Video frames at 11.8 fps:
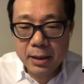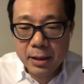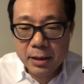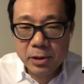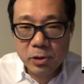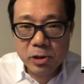
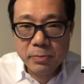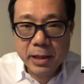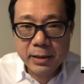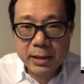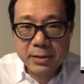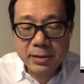ひとつめ
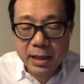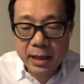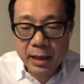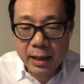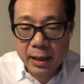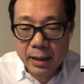はです
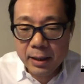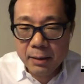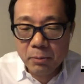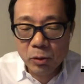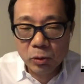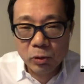ね、
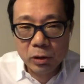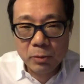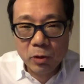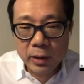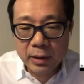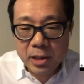冒頭でもお
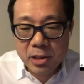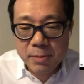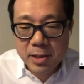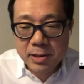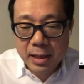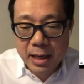話しま
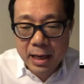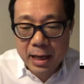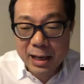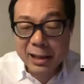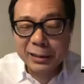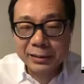し
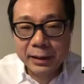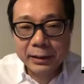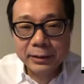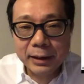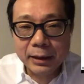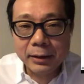た、
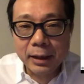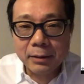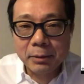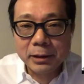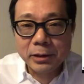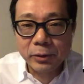デッサンってあり
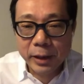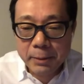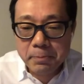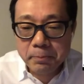ますよね。